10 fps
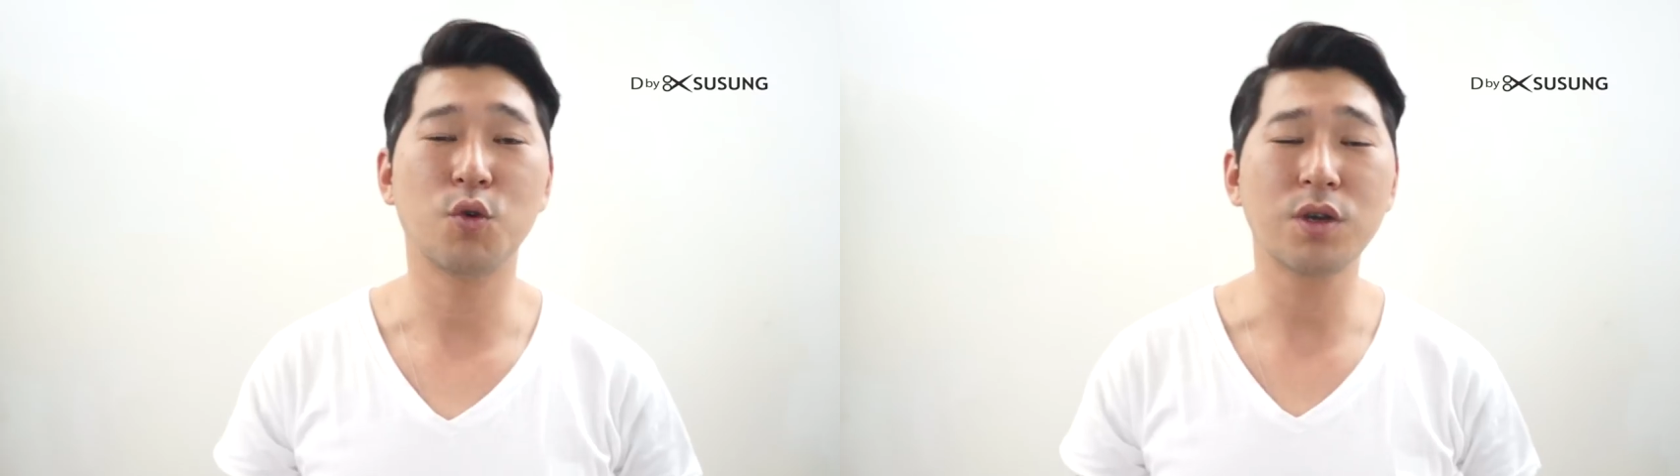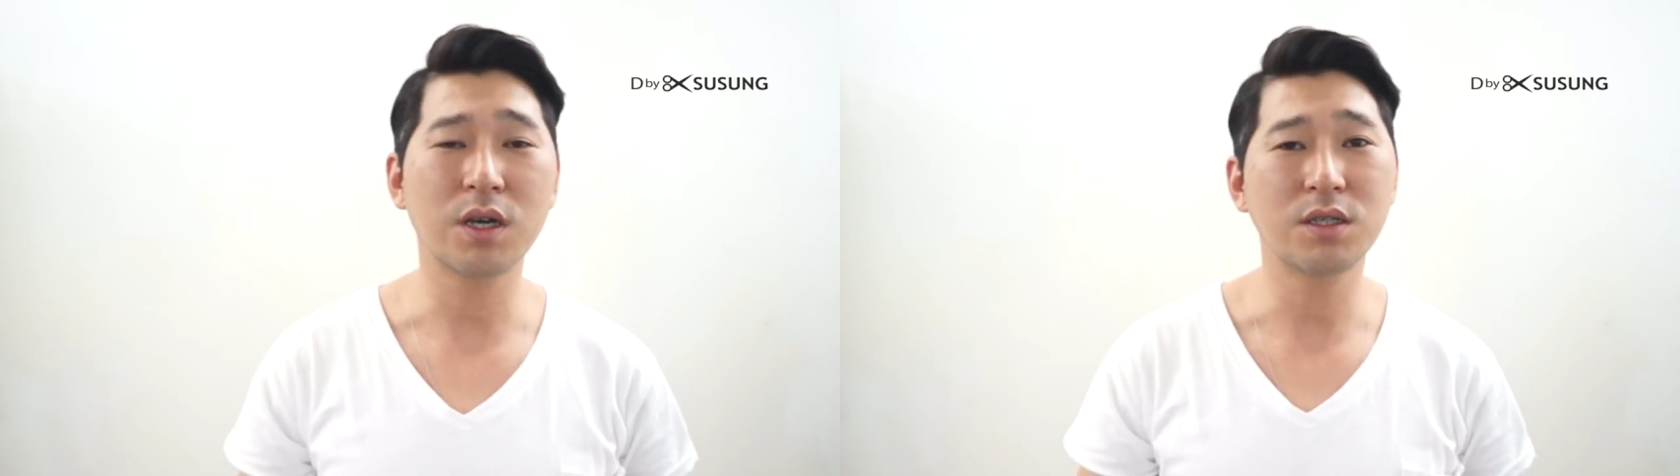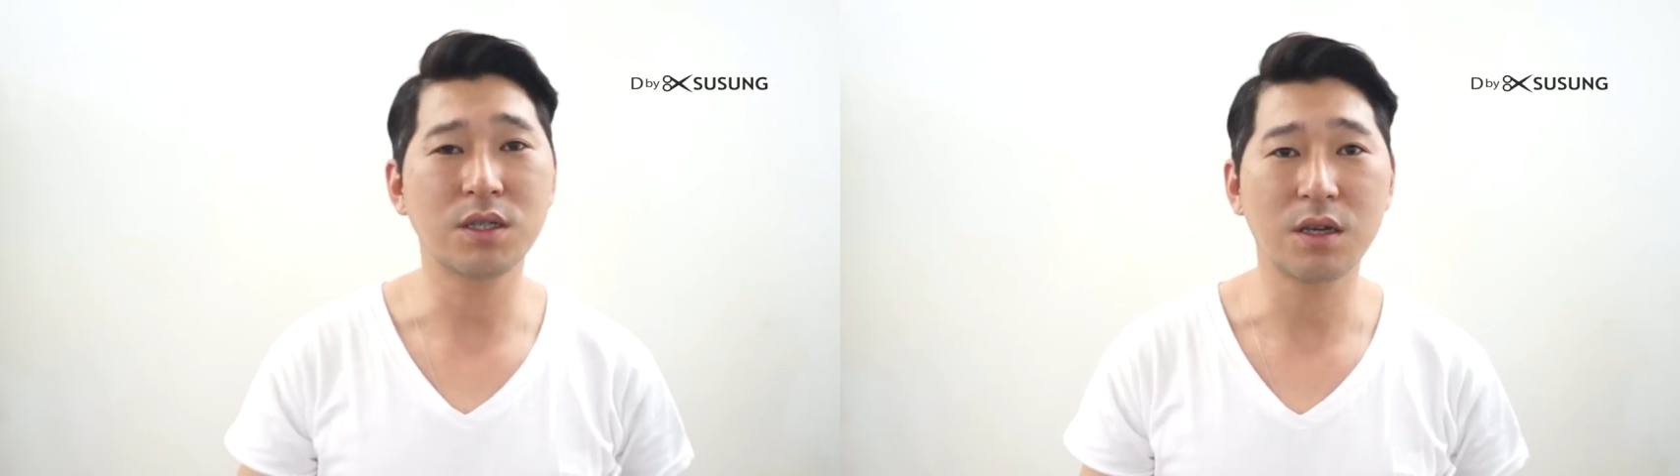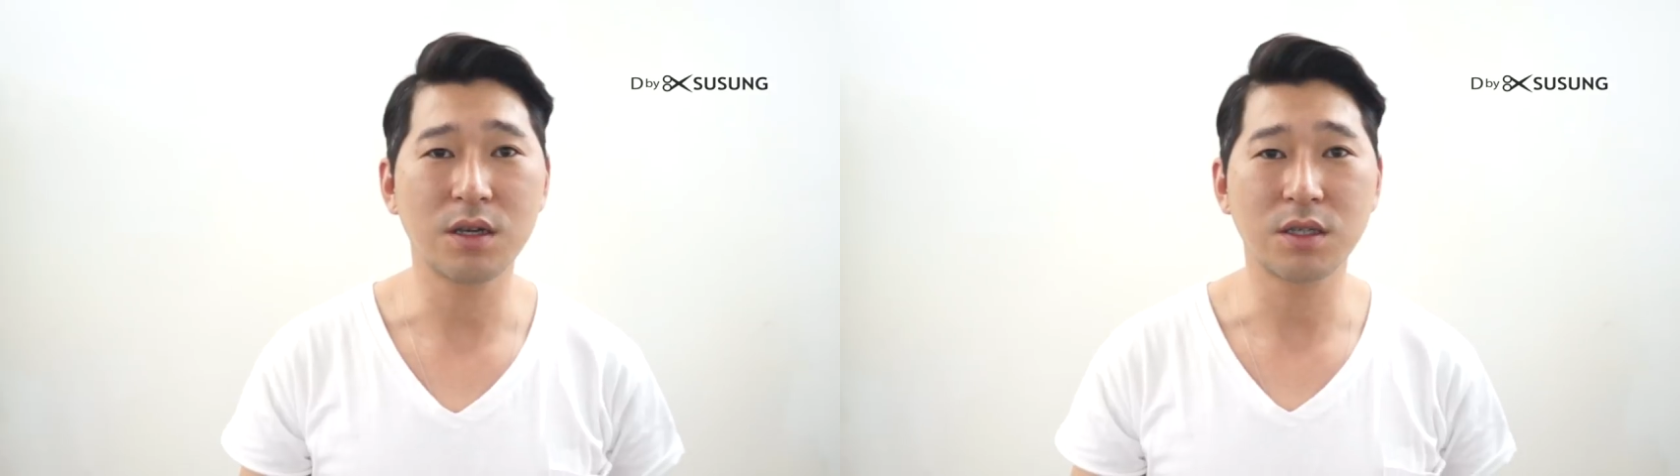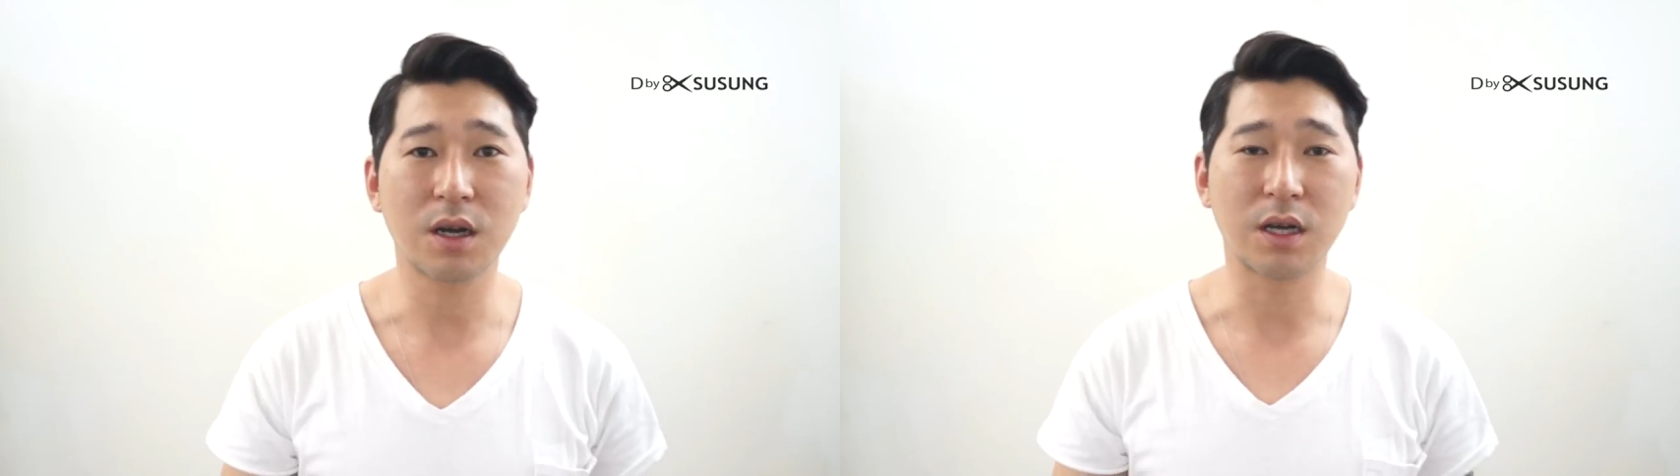모이칸
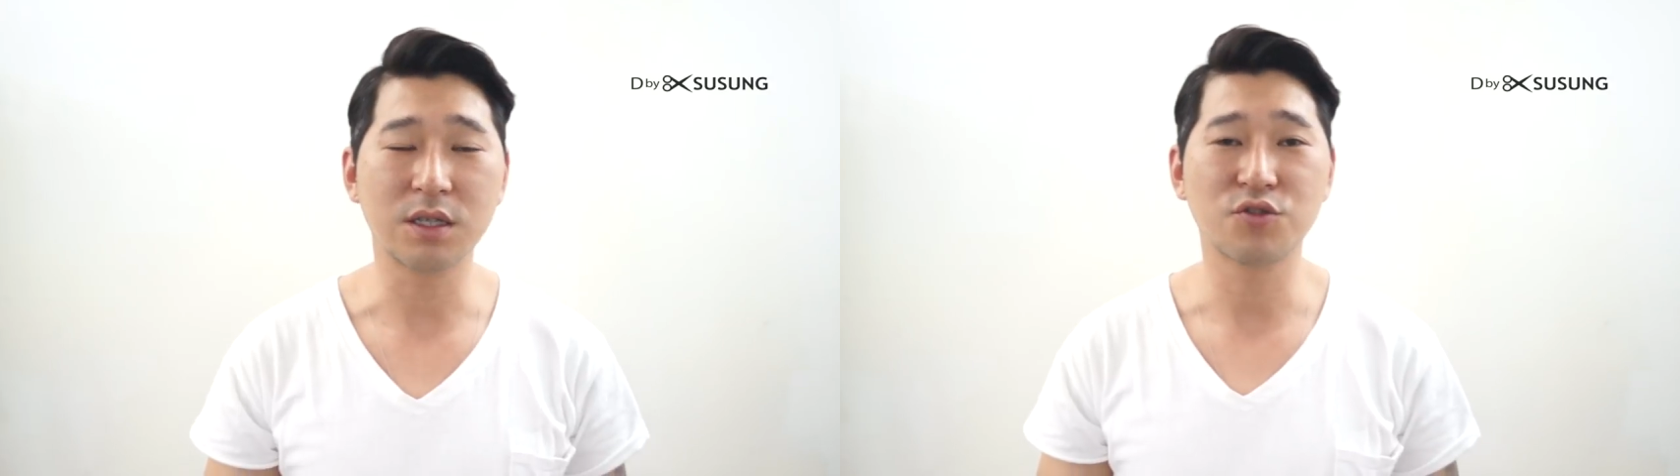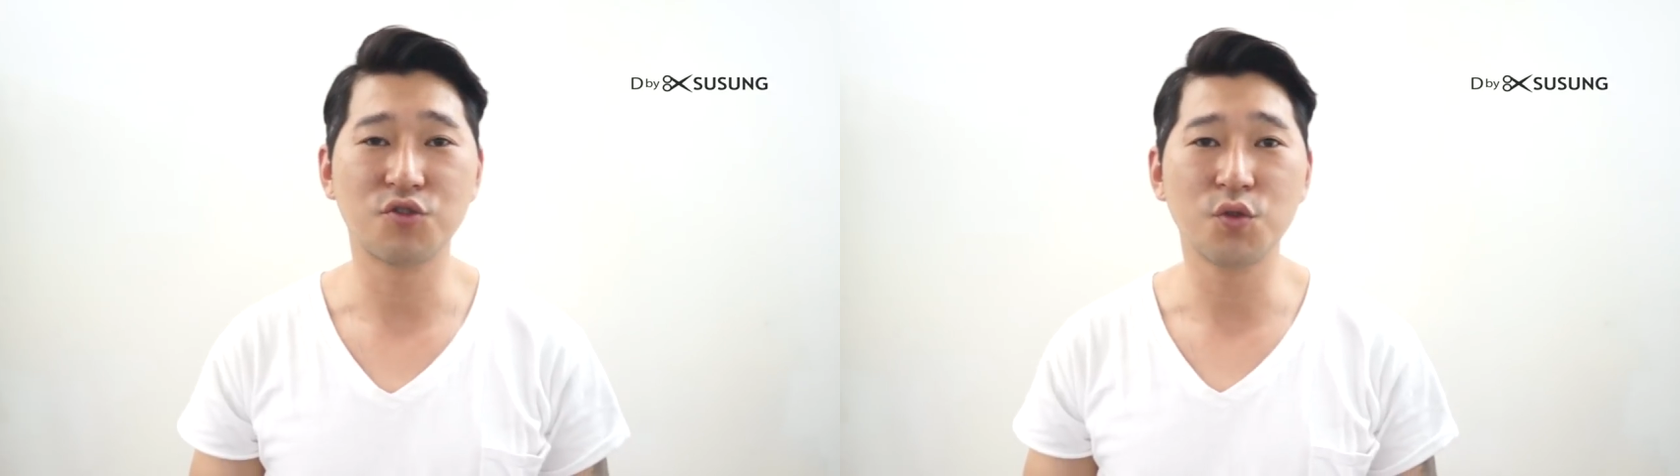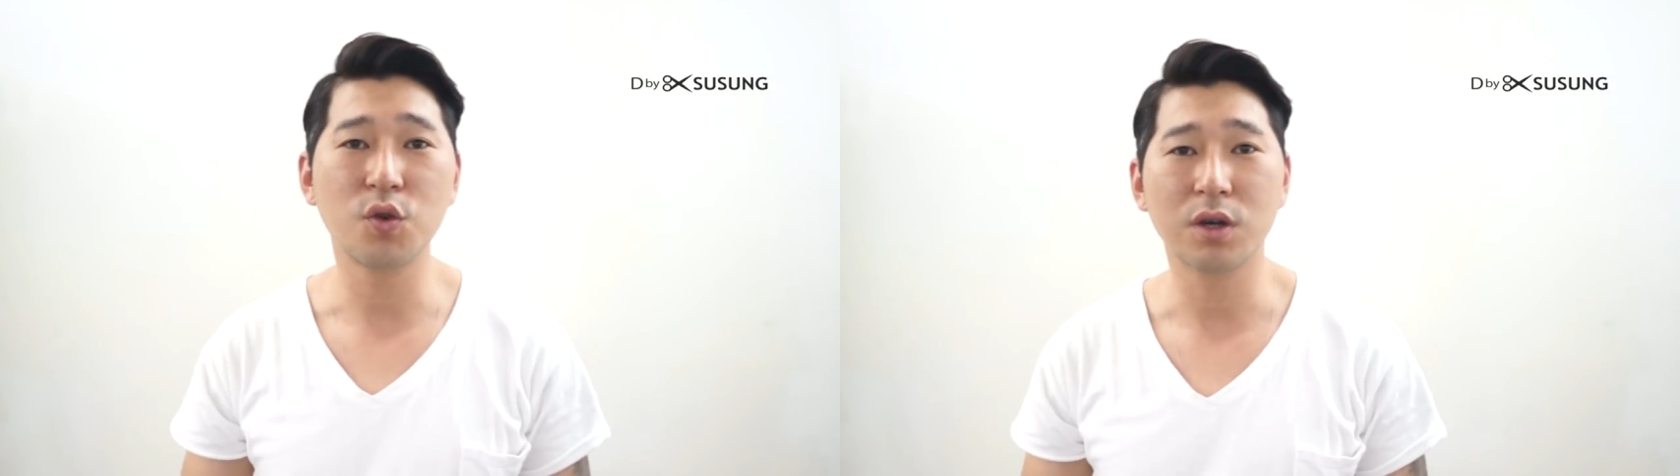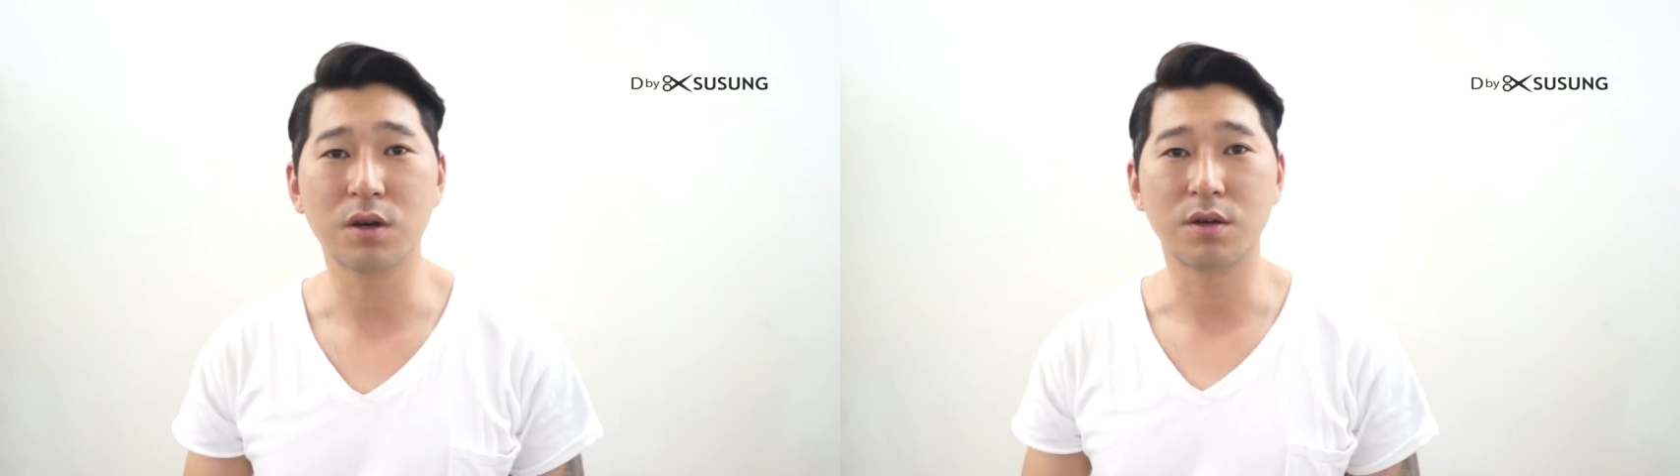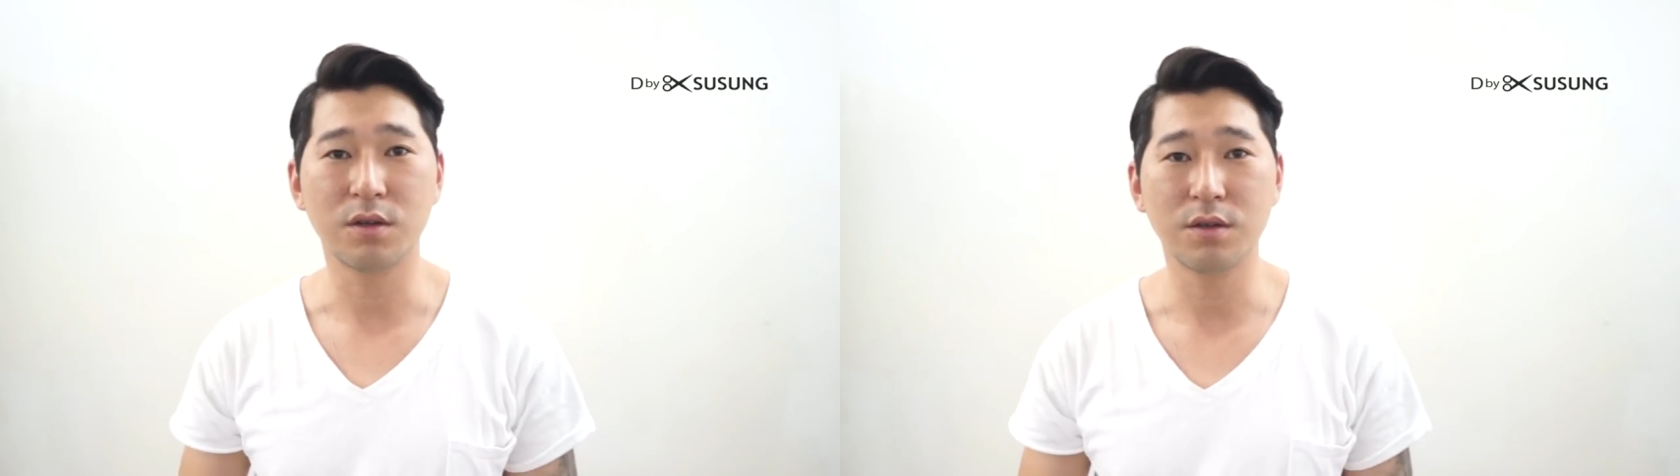스타일에서 가장 중요한
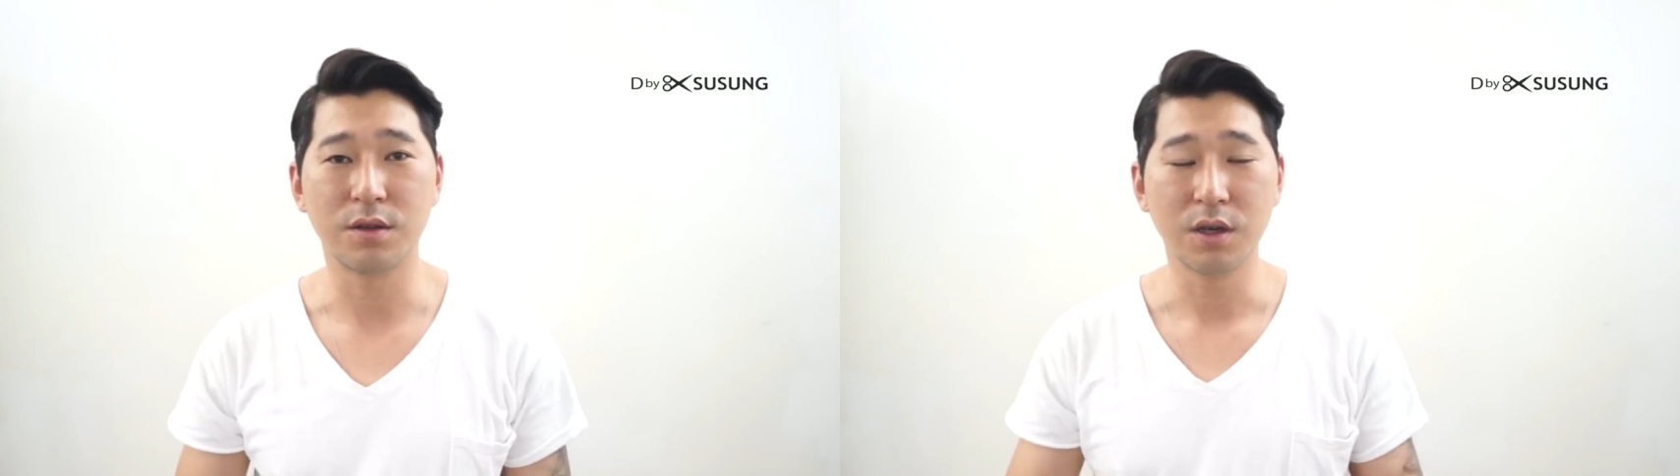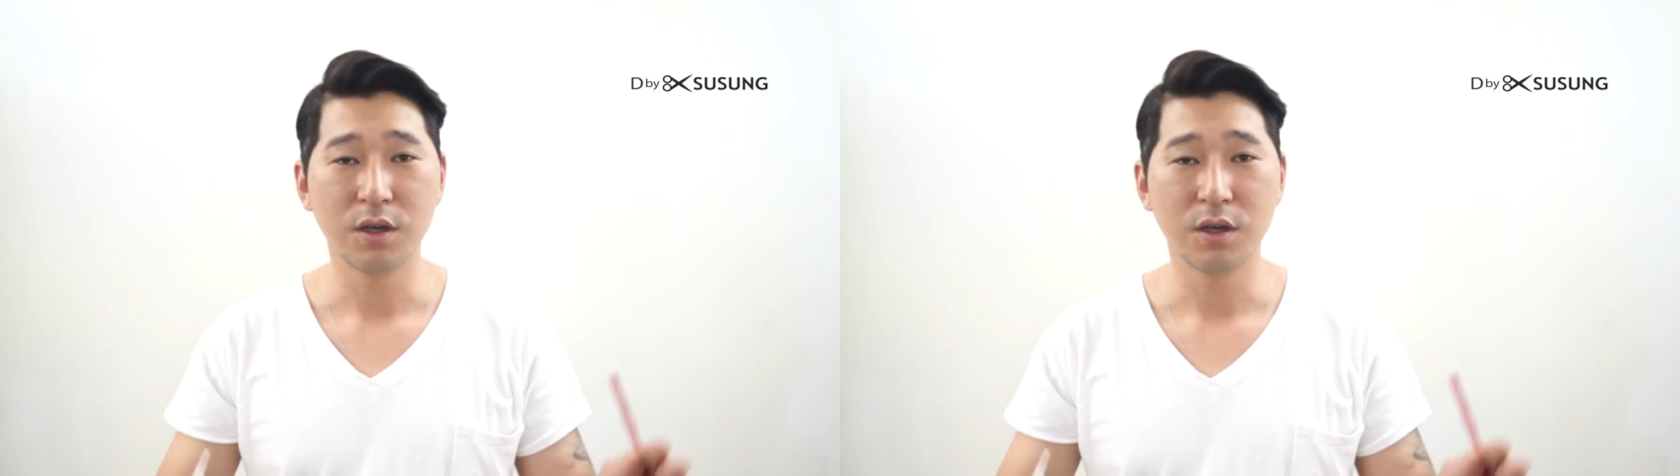거는